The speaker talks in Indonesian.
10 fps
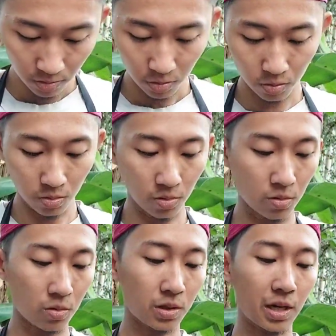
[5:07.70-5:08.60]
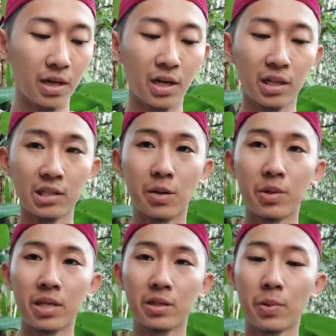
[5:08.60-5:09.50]
untuk kira-kira
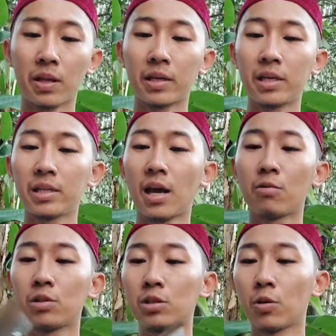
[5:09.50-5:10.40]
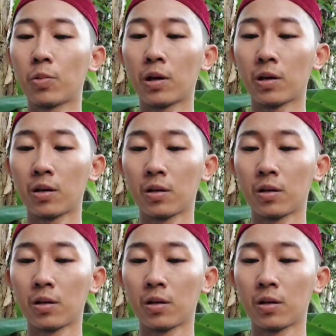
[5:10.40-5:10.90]
ketajamannya seberapa kita uji coba